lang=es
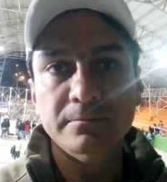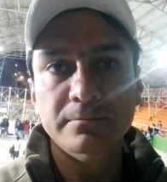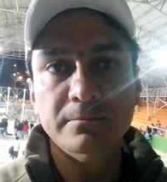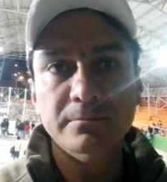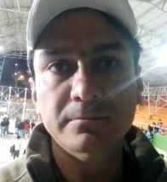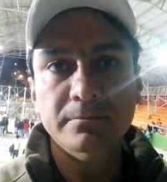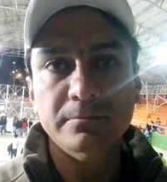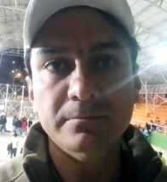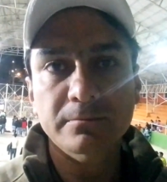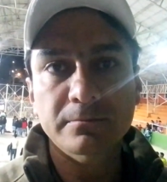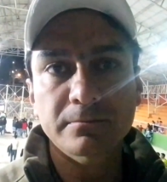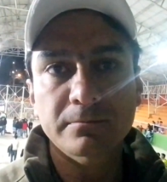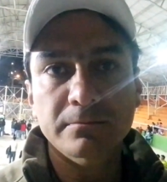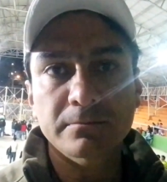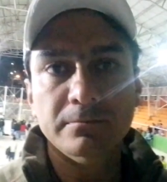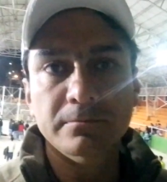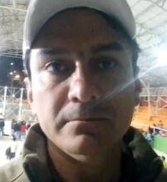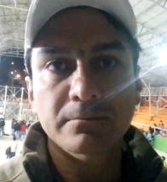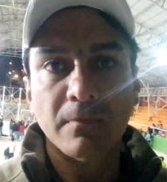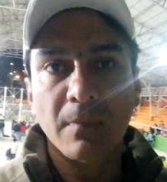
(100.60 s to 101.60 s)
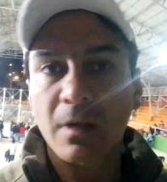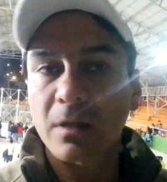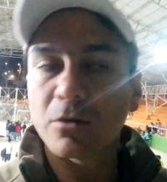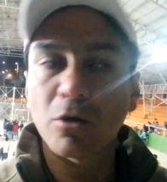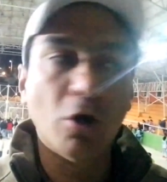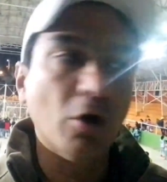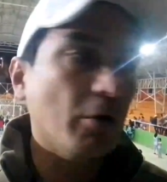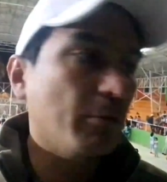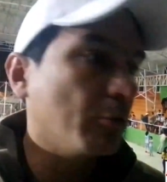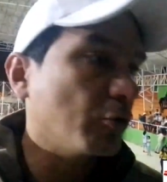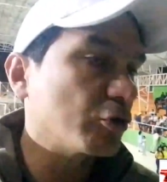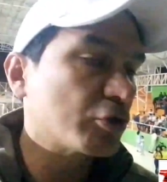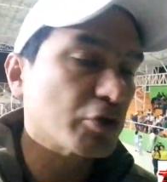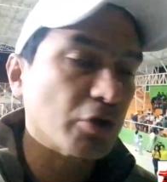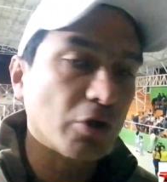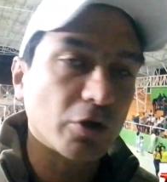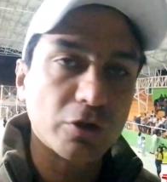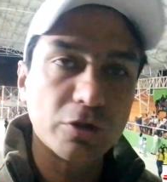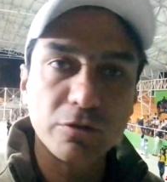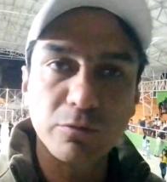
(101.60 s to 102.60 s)
destacados de Albán. No,
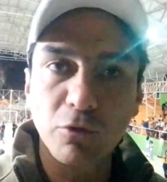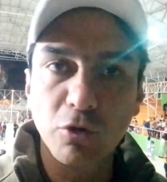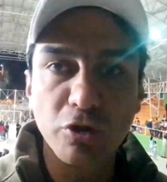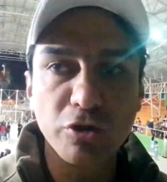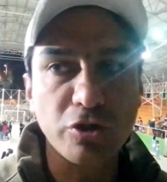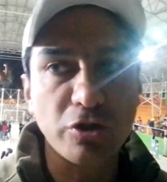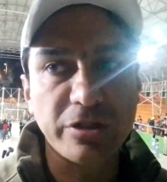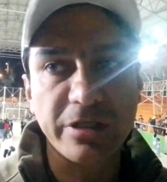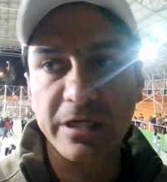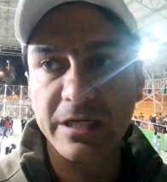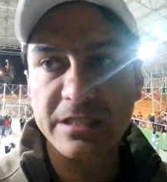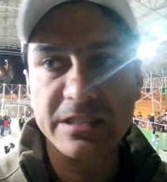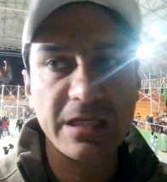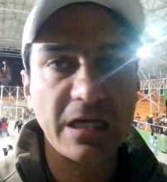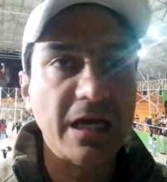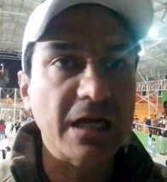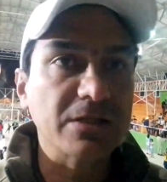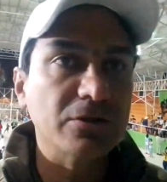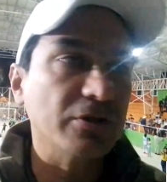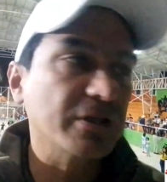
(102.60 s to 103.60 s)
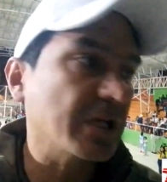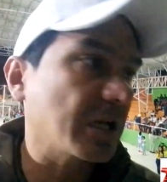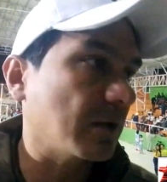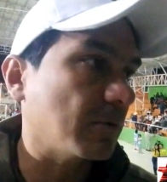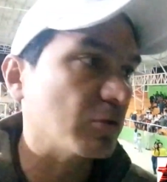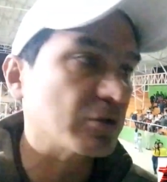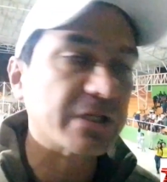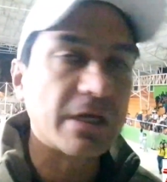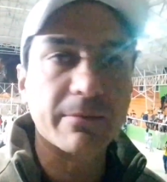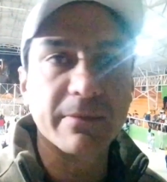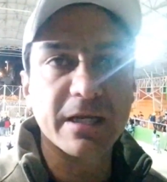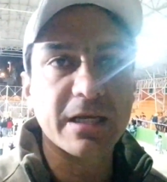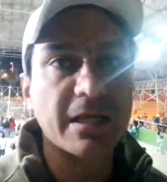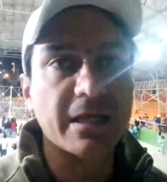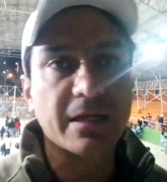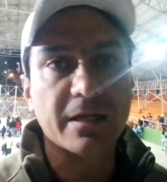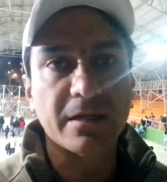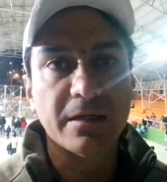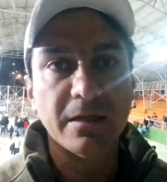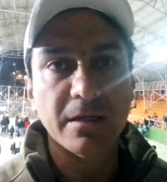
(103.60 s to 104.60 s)
muchos, muchos. En este caso tenemos a
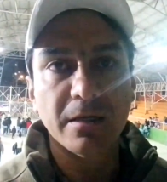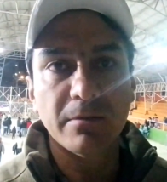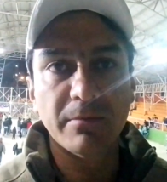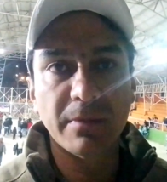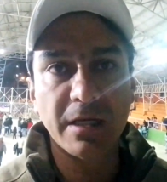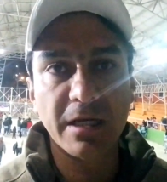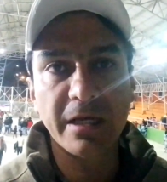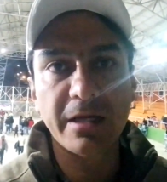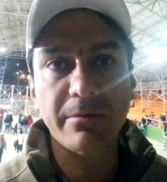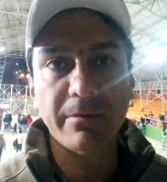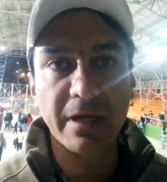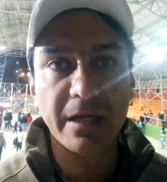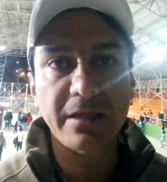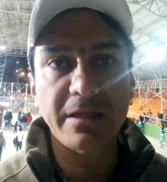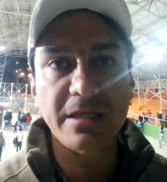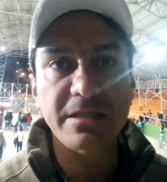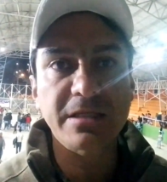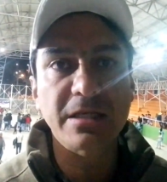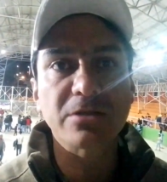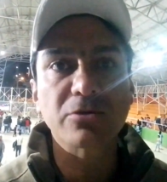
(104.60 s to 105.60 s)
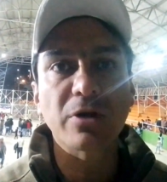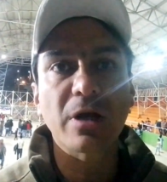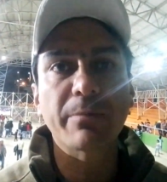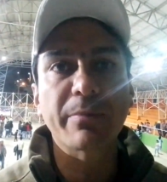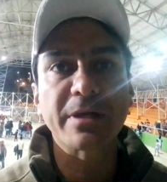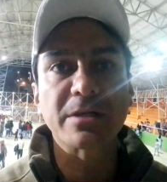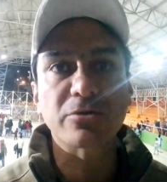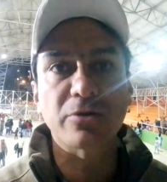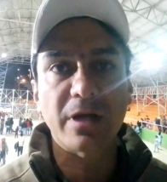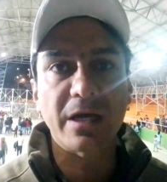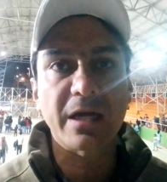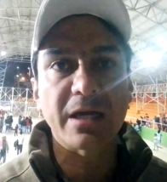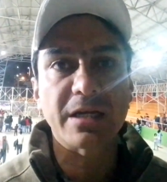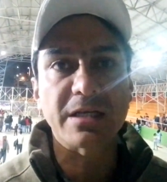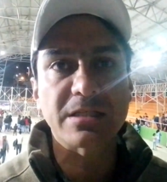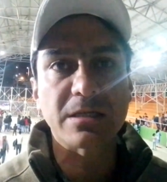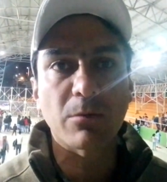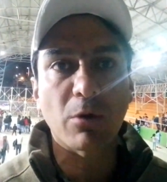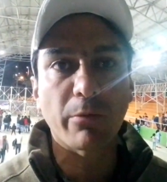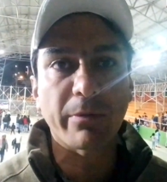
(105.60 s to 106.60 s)
Miller. Miller Méndez es una persona que en
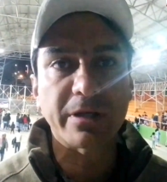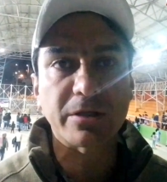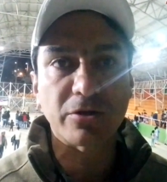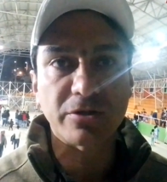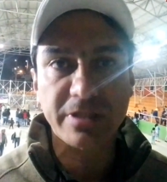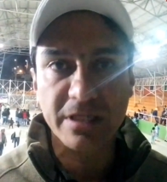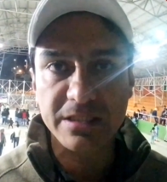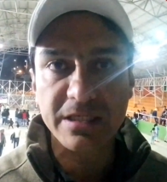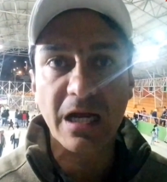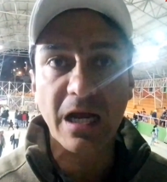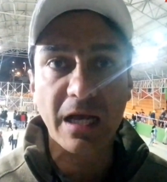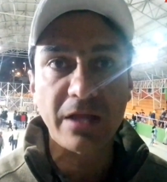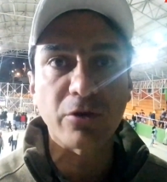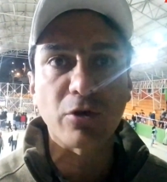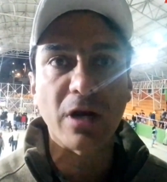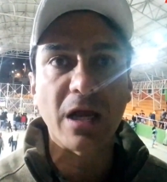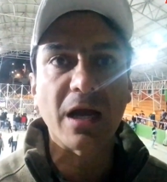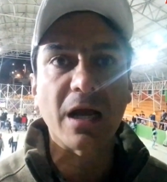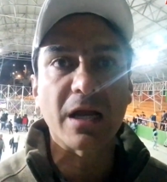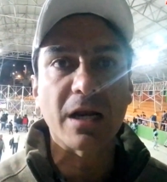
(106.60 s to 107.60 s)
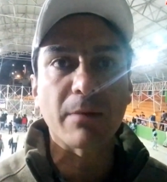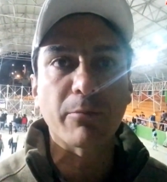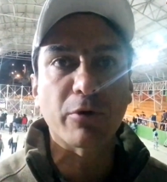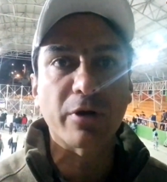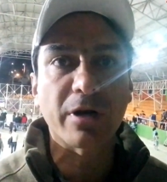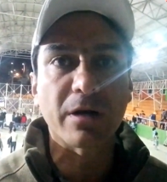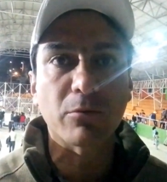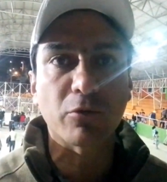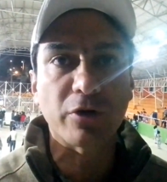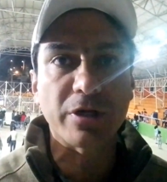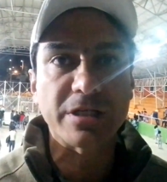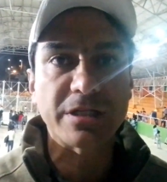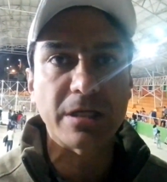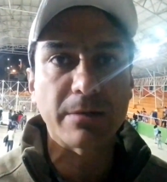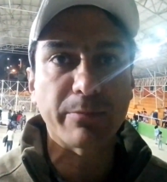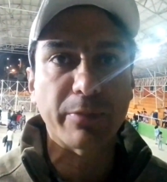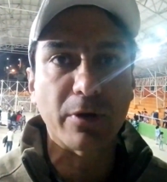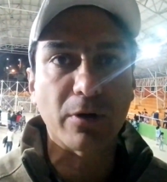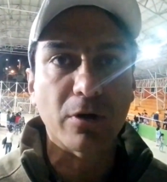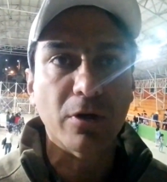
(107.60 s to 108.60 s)
ese momento está sacando la cara por el
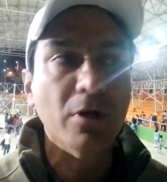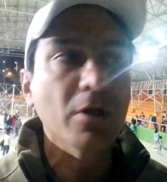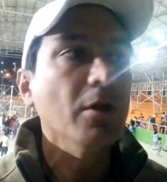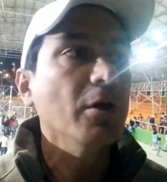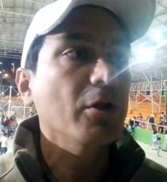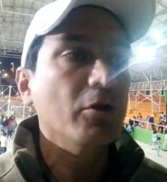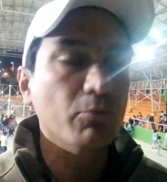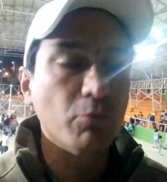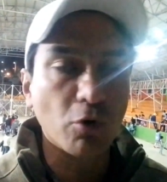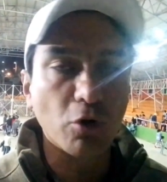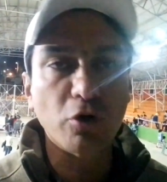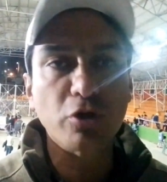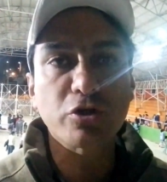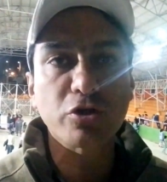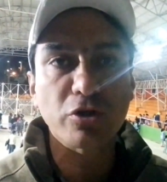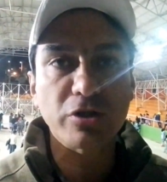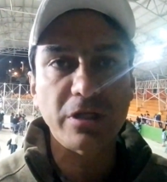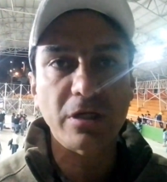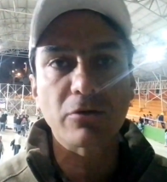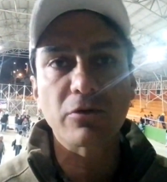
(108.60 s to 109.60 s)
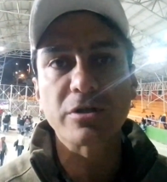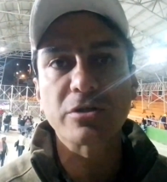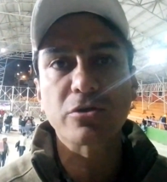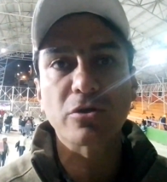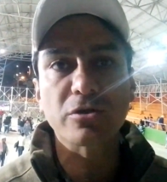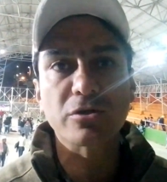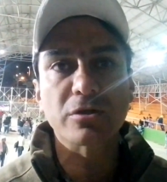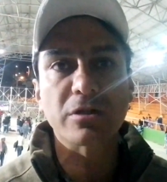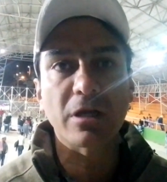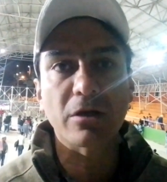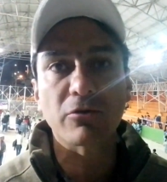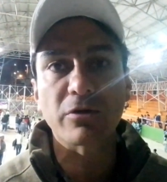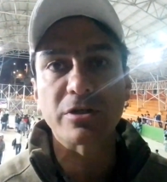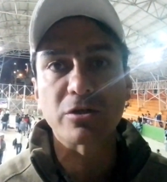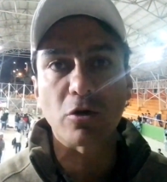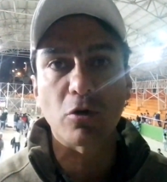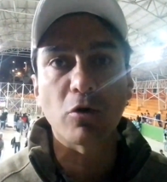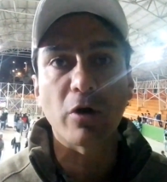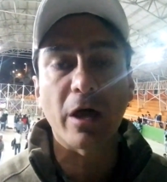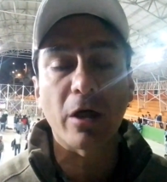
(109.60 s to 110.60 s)
municipio. Muchos de nuestros, de
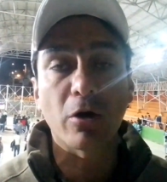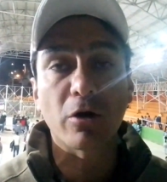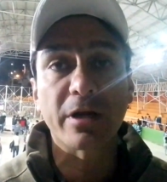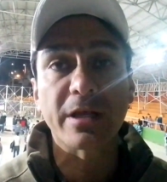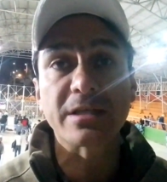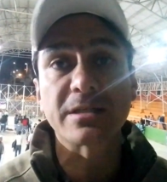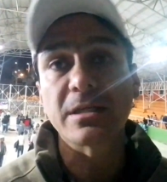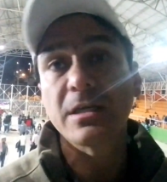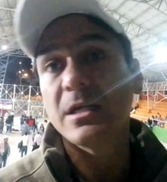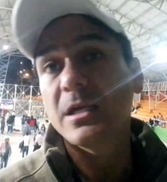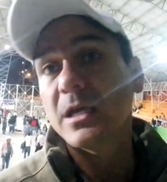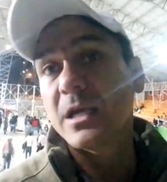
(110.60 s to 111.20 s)
nuestros jugadores,